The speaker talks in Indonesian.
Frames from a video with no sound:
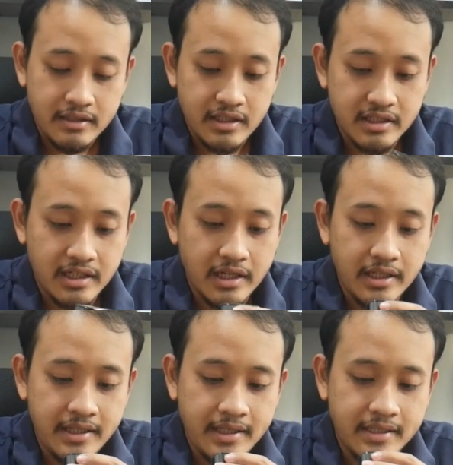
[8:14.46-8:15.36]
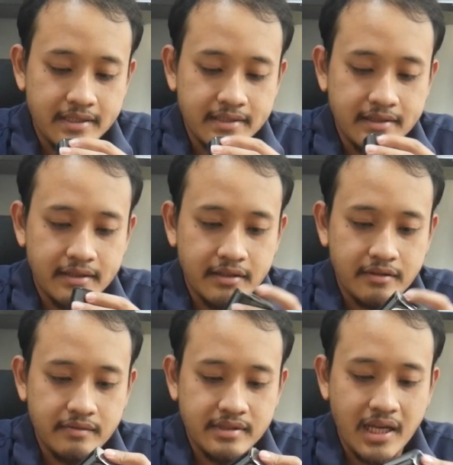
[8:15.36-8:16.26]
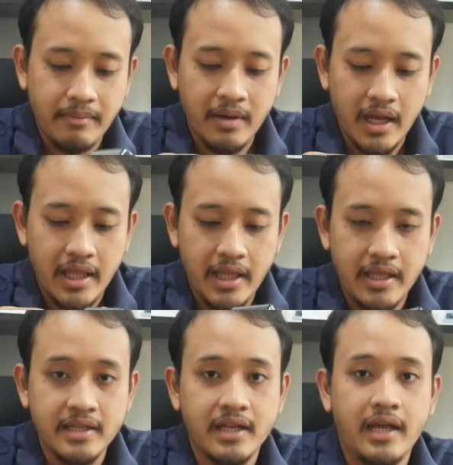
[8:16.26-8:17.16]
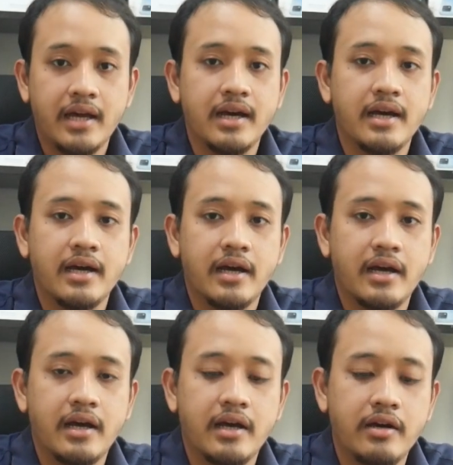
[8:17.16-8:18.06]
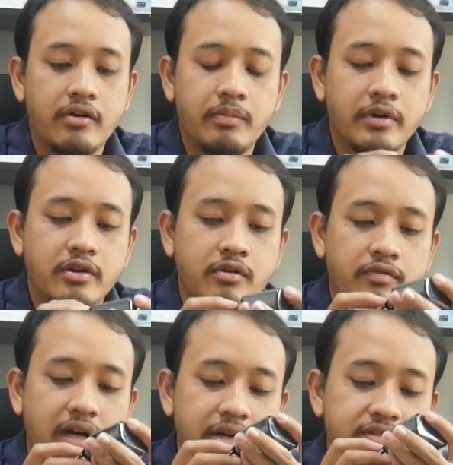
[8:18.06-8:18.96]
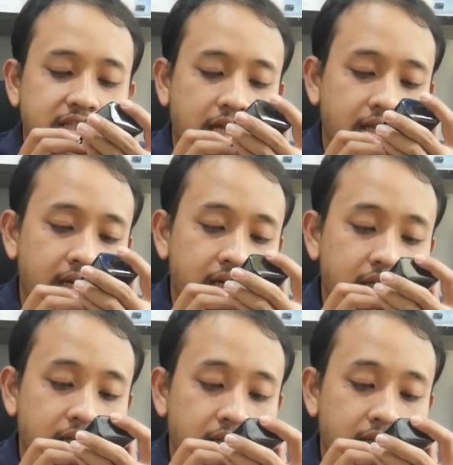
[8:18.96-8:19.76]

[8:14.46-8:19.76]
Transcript: chargerannya sama kayaknya kayak Oppo Reno 5 standar